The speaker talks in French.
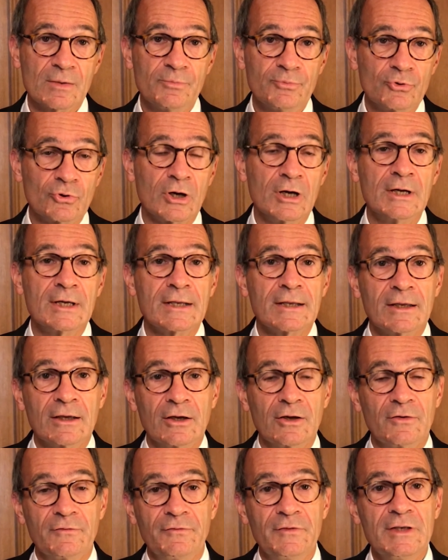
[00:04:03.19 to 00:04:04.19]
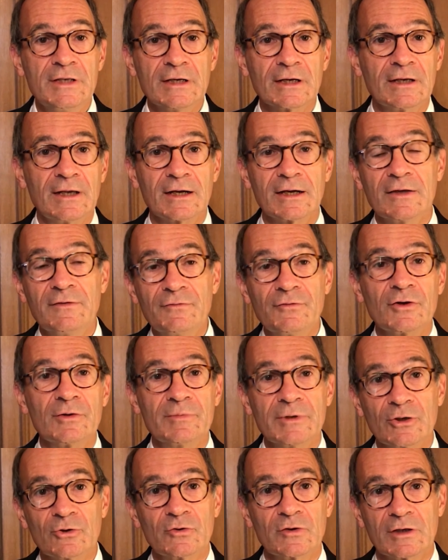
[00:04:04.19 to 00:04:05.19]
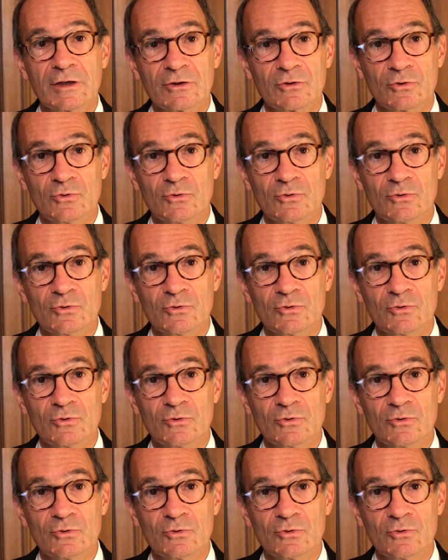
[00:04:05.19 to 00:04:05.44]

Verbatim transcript: pour euh, finir la réforme des retraites